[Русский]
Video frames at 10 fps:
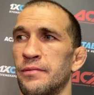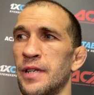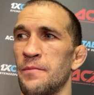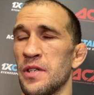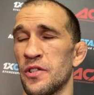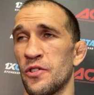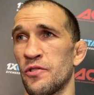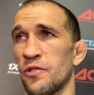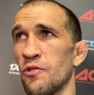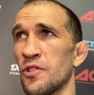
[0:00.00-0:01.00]
Да мне
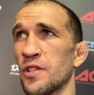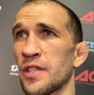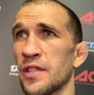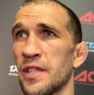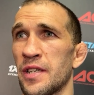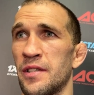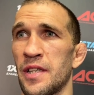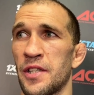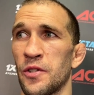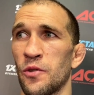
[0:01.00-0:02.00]
сложно сказать
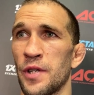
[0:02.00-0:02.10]
за титул.